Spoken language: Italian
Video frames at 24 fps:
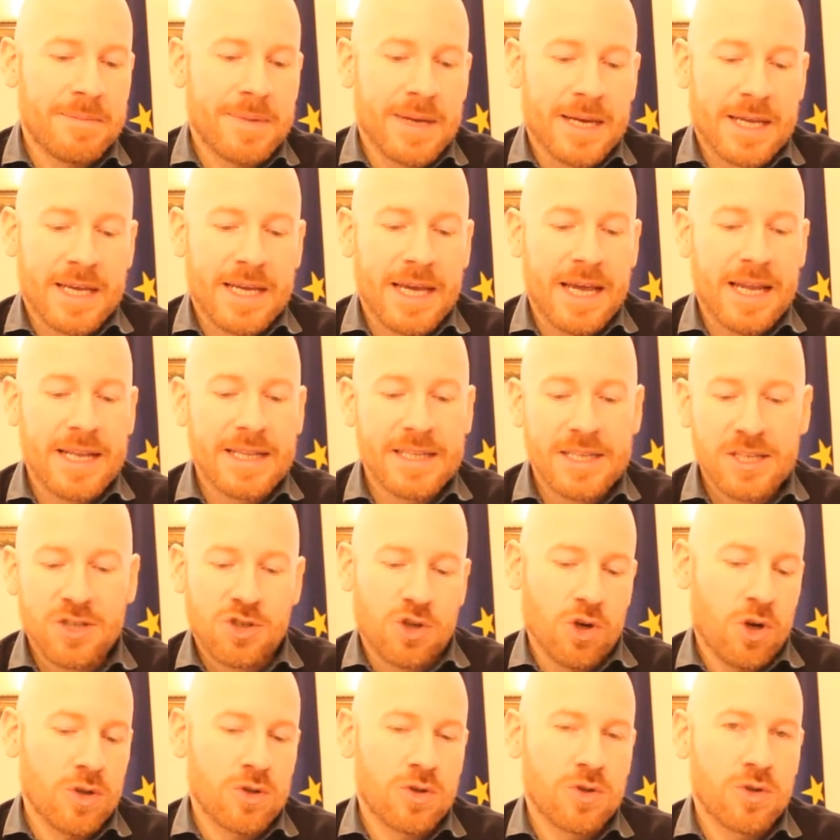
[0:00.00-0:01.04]
perché il
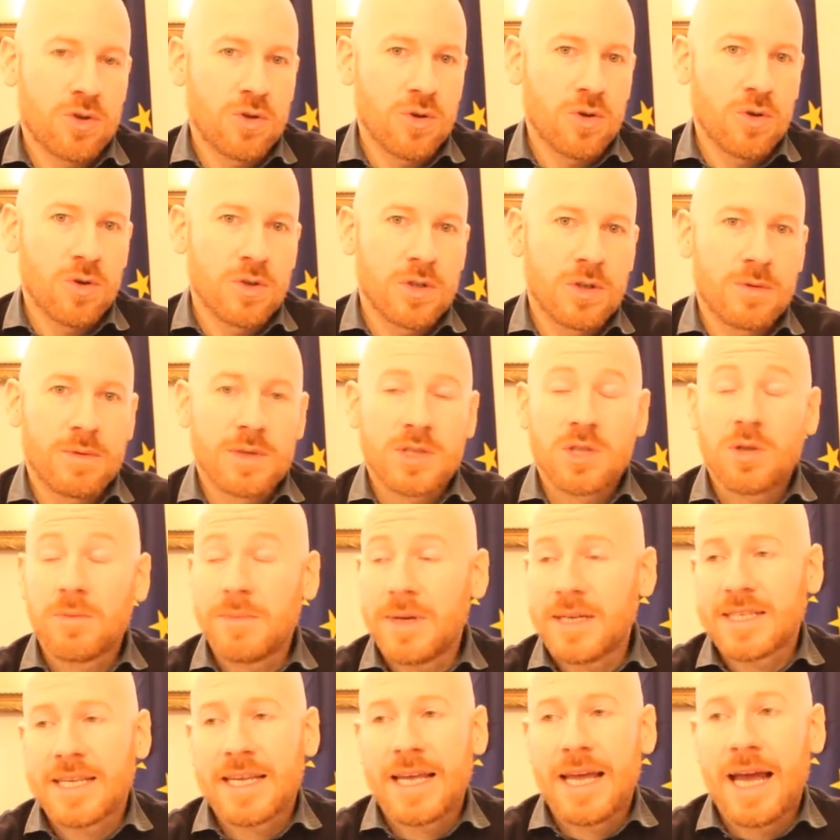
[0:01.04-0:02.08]
18 di questo
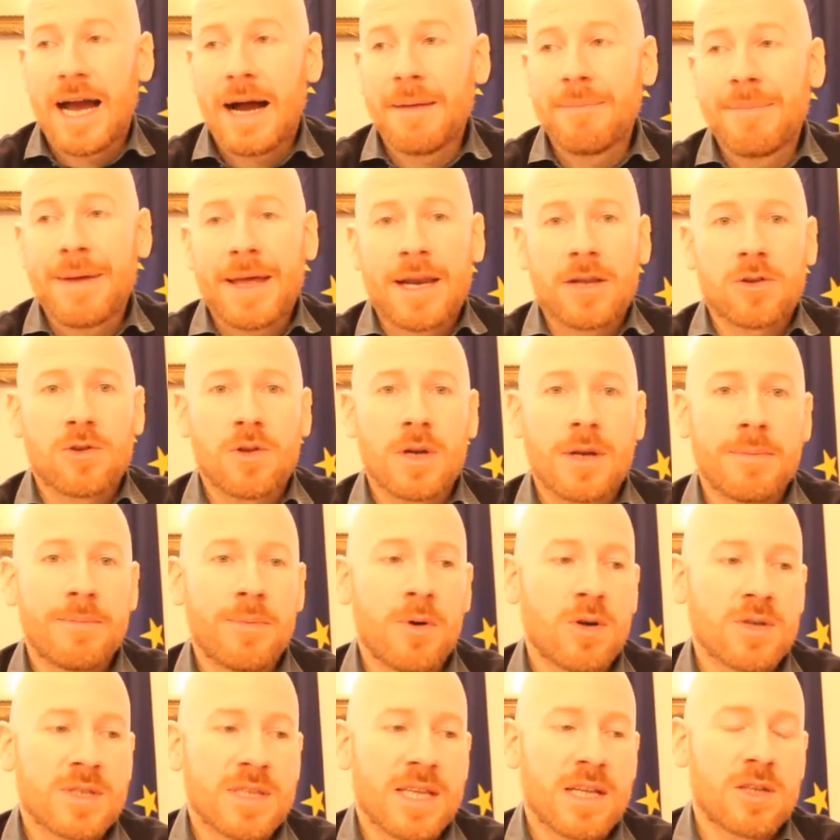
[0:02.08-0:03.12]
mese ha aperto la
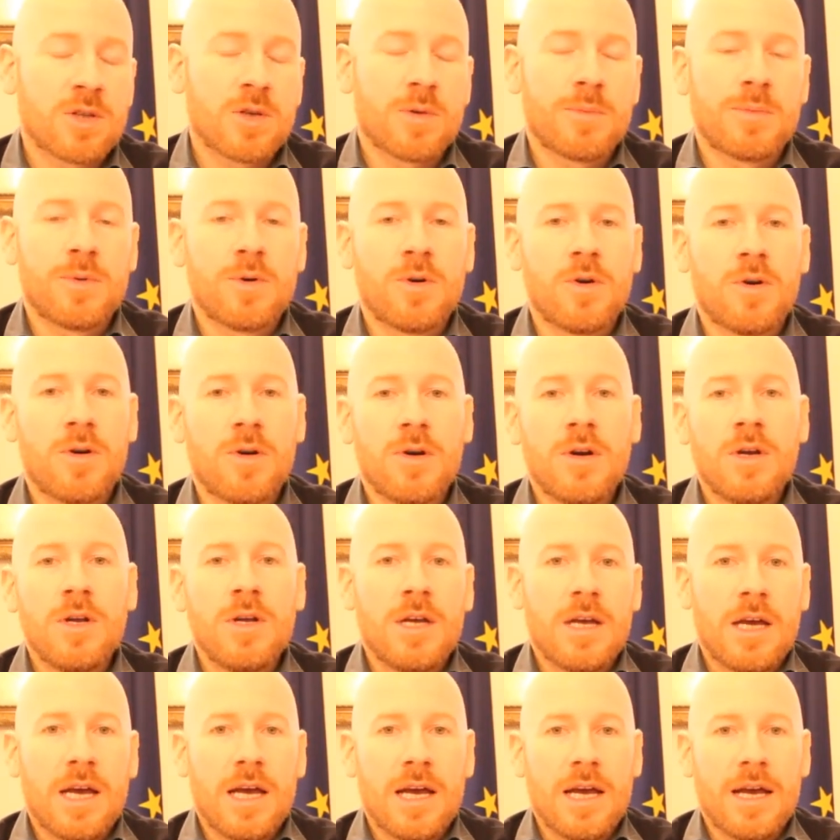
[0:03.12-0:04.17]
posta dopo
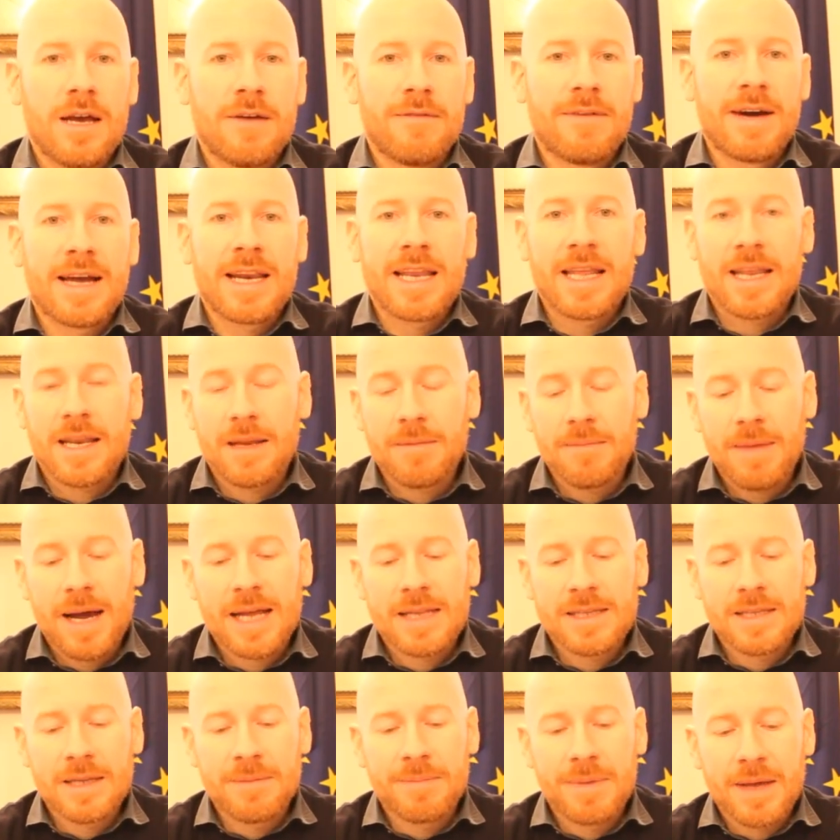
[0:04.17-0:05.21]
eh, vari
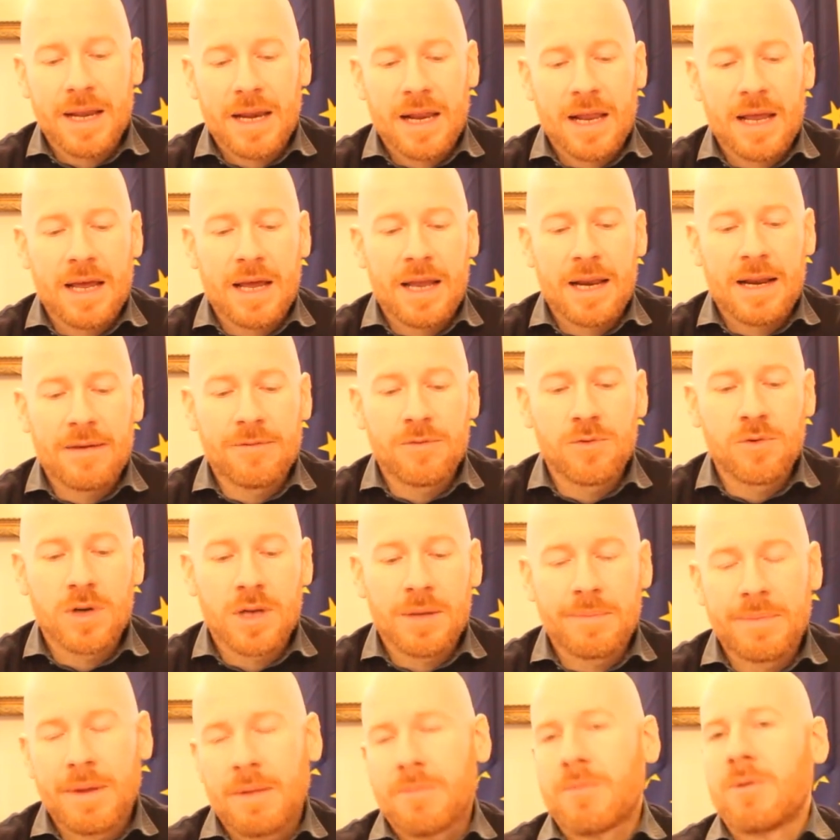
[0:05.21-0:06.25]
rimandi per
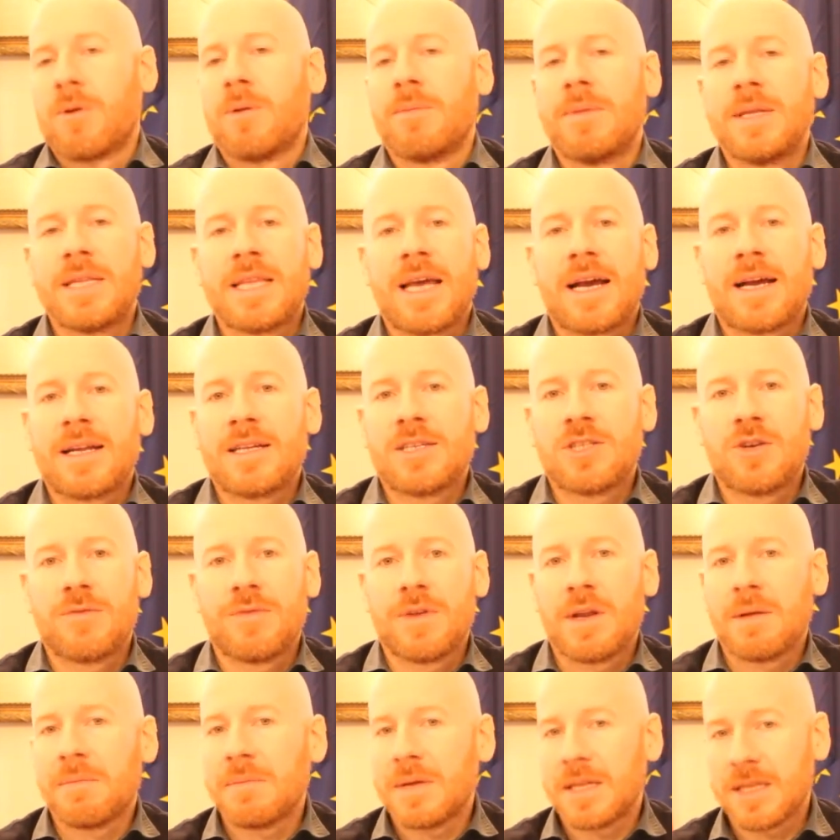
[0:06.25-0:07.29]
lavori per problemi tecnici,
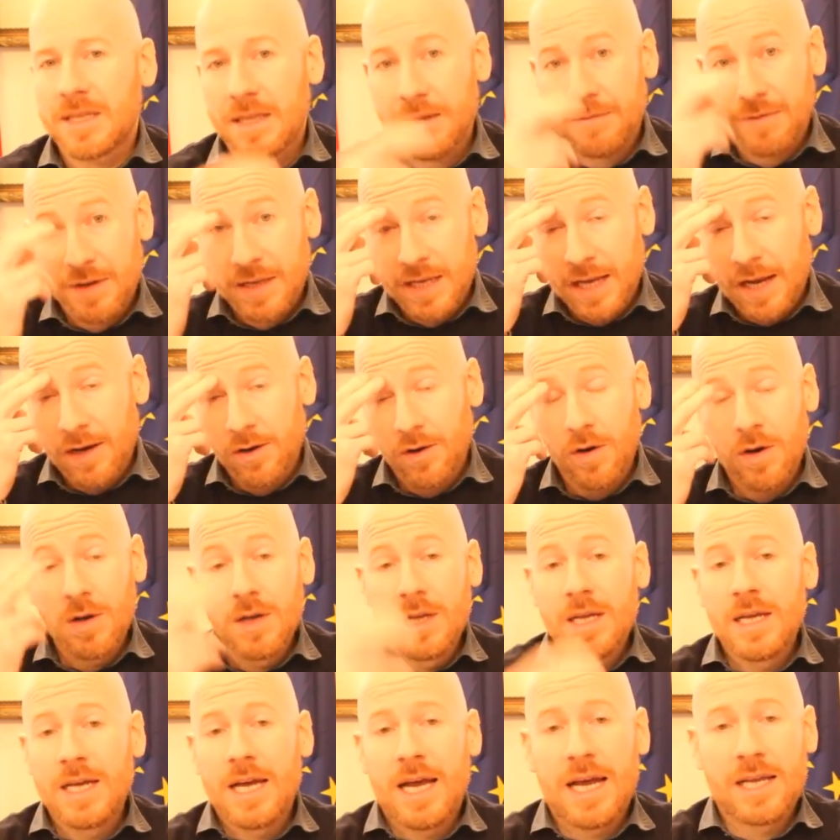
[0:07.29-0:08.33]
finalmente Fagnano
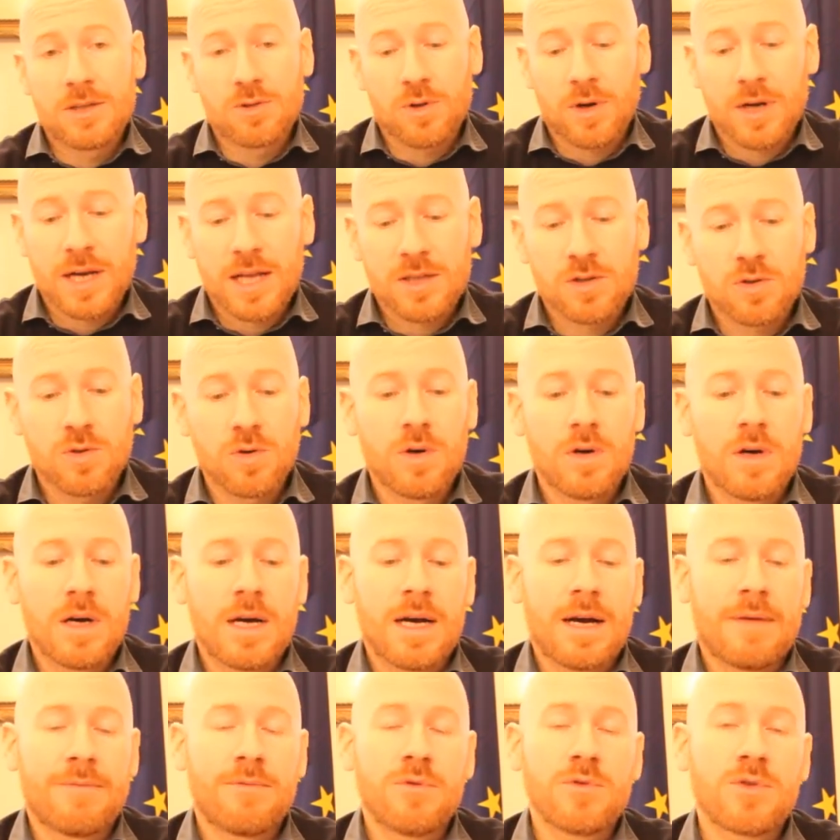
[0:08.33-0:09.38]
è tornato
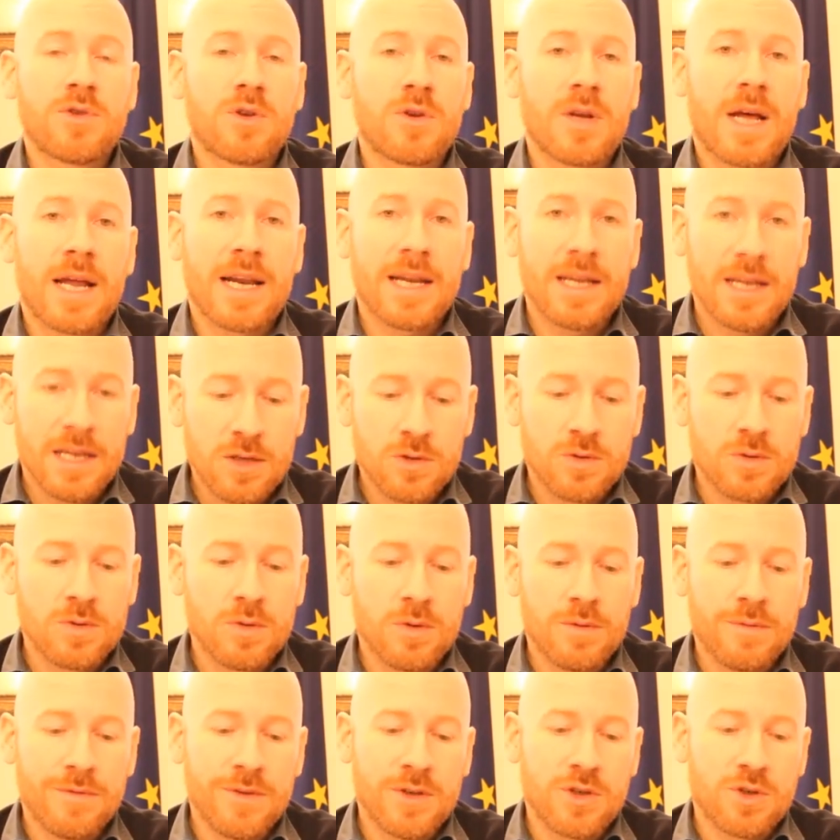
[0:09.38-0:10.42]
a funzionare il
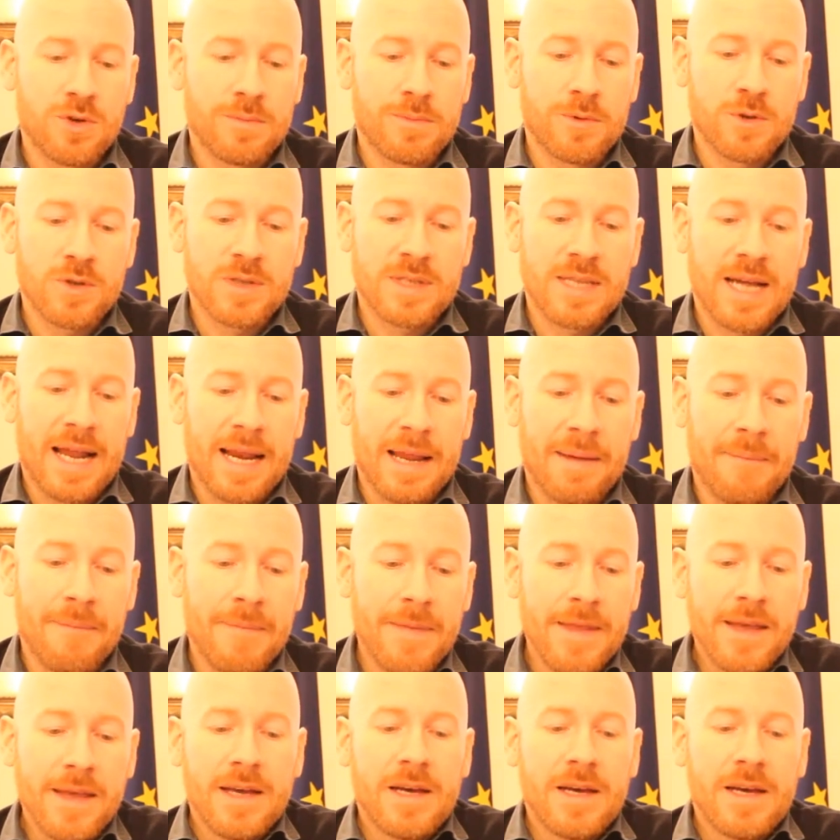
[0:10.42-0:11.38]
suo ufficio postale.